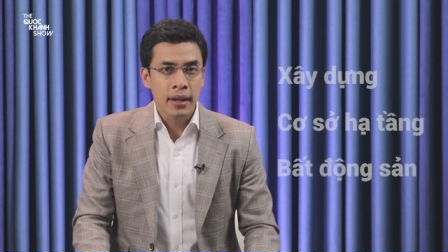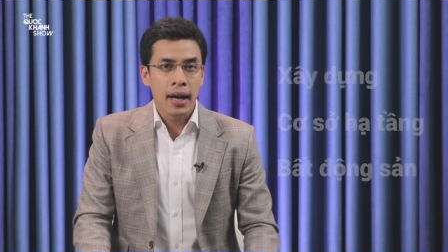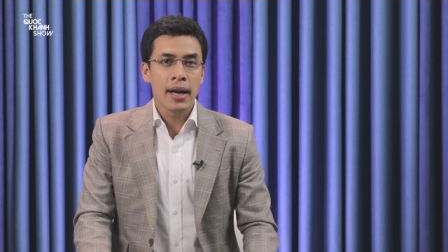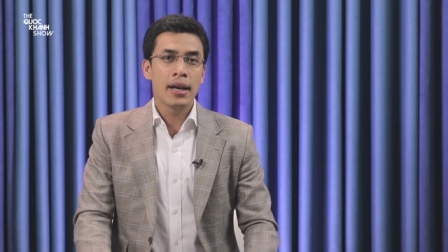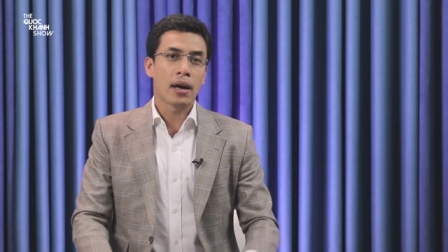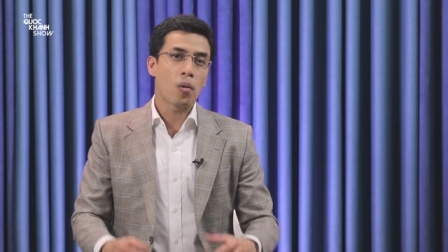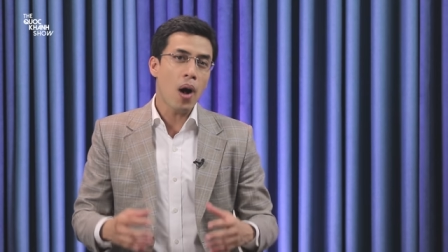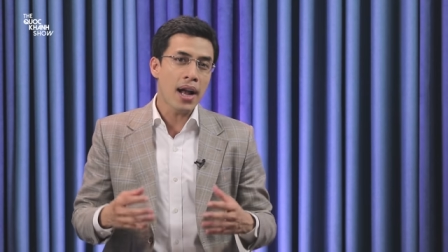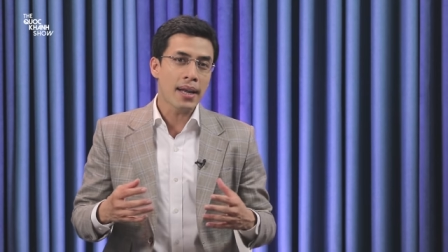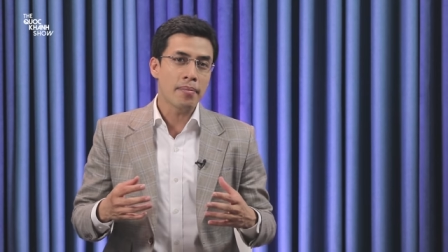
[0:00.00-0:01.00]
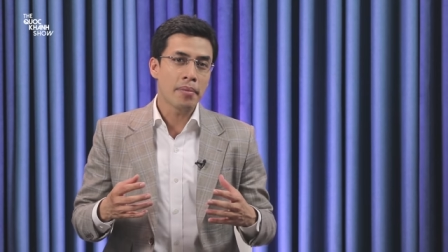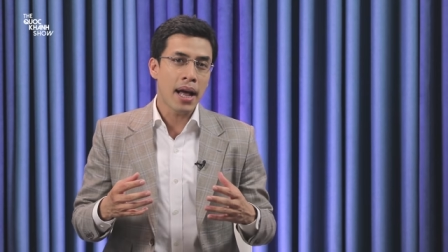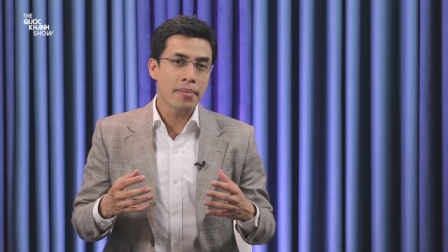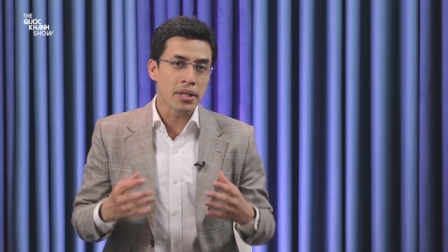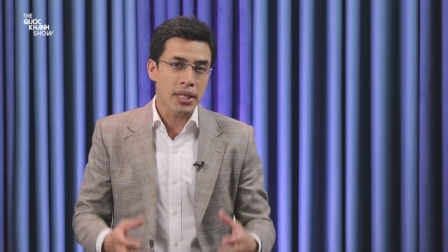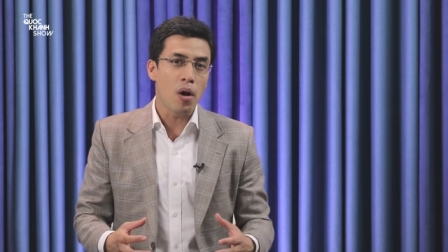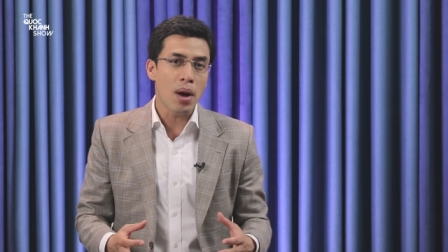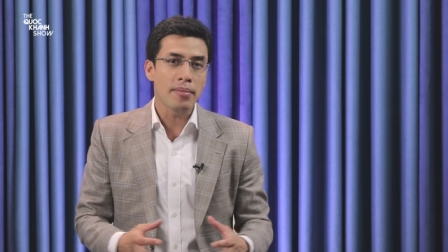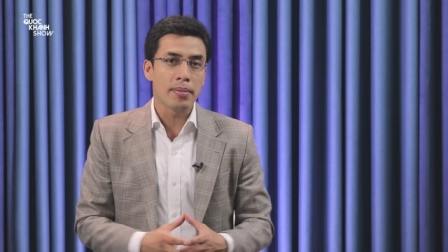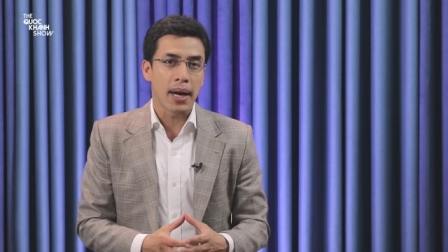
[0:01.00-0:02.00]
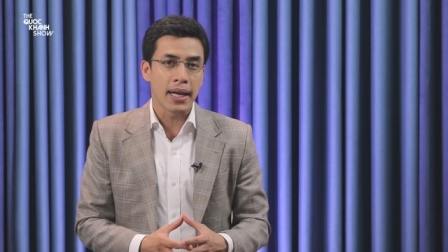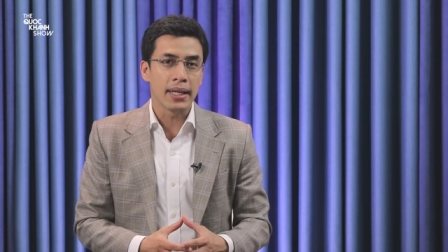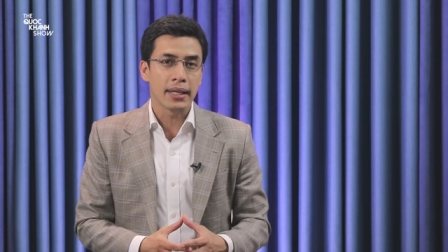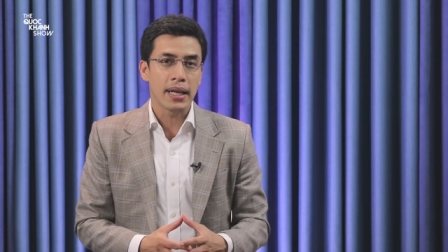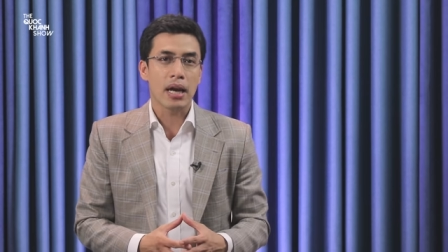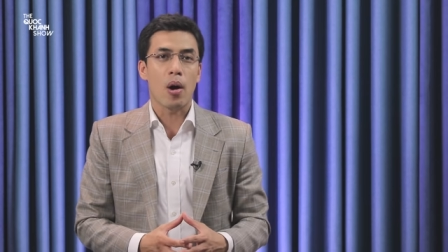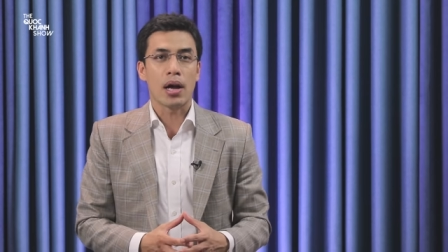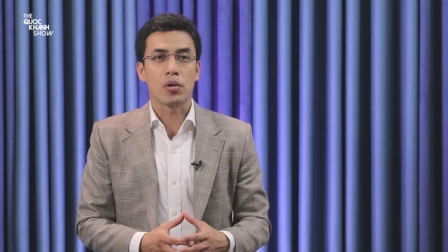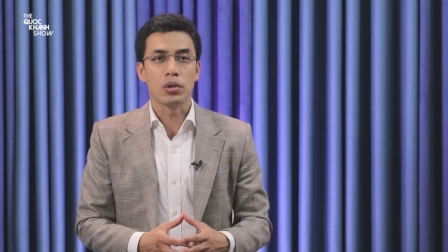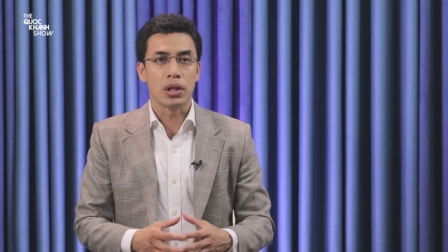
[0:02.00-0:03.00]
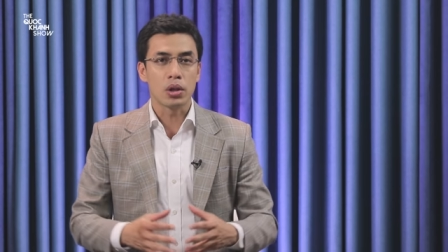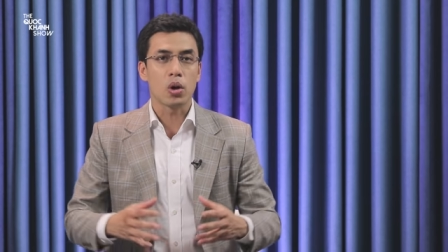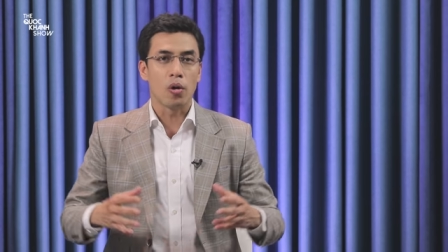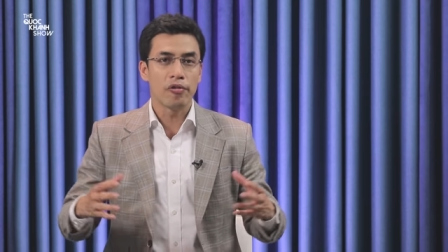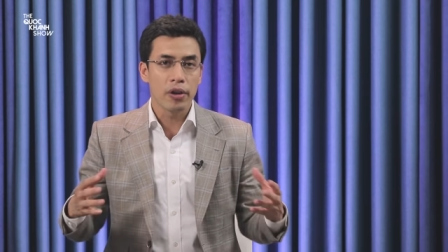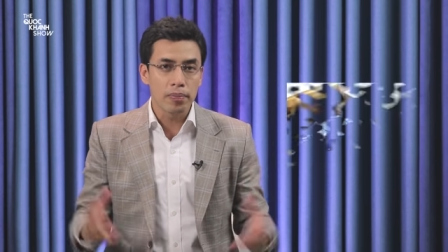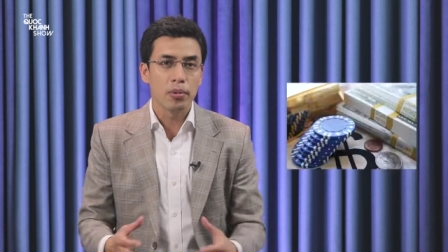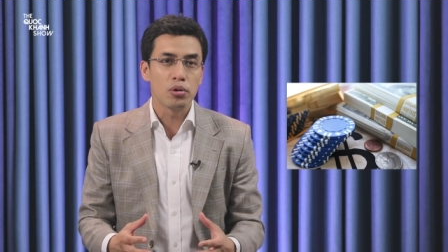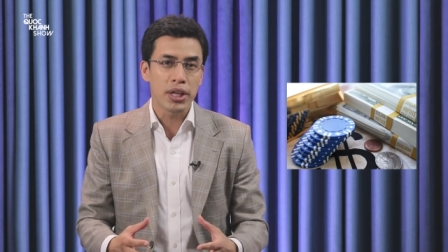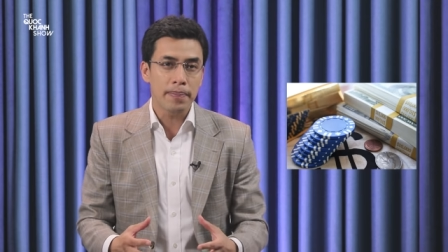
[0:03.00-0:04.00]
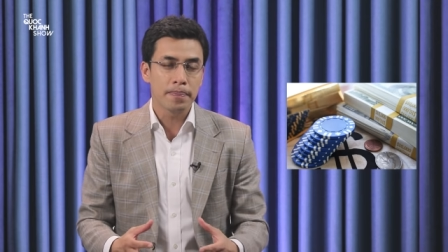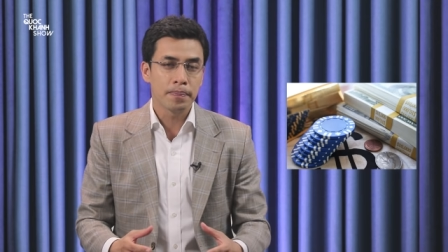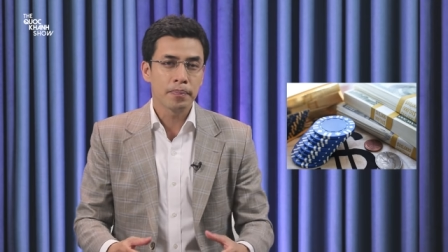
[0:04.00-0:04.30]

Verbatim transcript: Hay là qua năm 2016, 2017 thì giai đoạn của những cổ phiếu blue chip.